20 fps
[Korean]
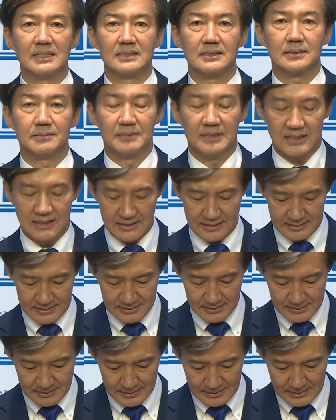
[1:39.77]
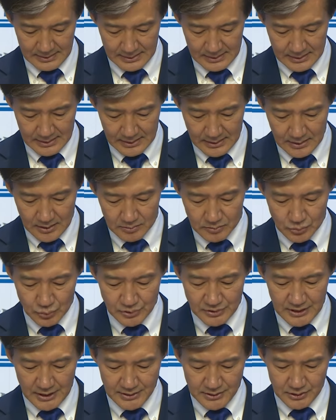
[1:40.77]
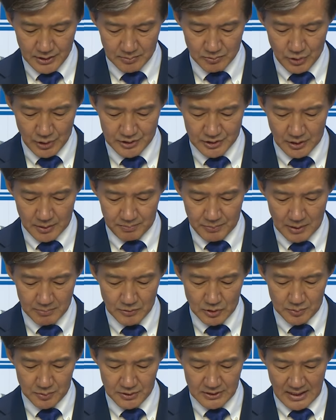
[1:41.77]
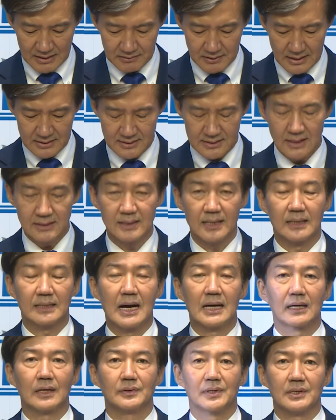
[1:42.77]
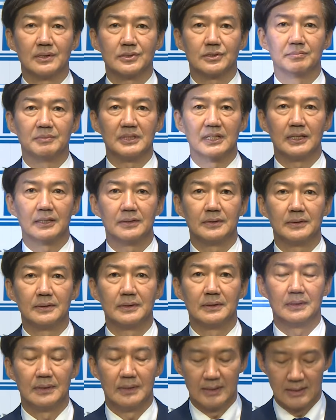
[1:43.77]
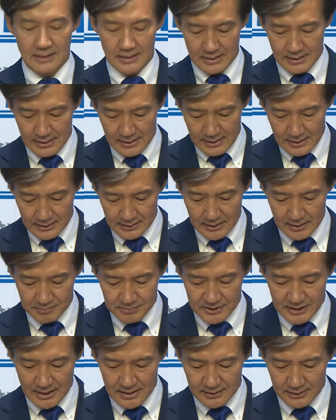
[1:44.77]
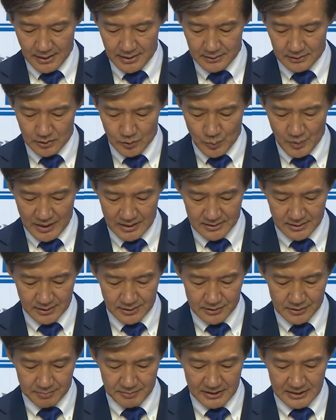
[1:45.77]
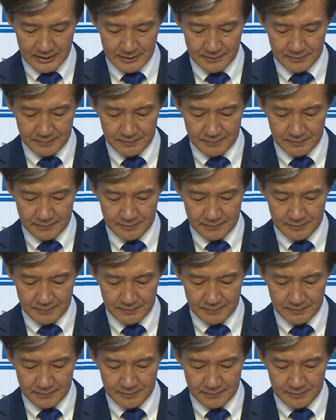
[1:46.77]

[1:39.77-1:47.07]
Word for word: 있습니다. 문재인 정부에서 법무부 장관 자리에 가게 되었습니다. 검찰 개혁을 위해서였습니다.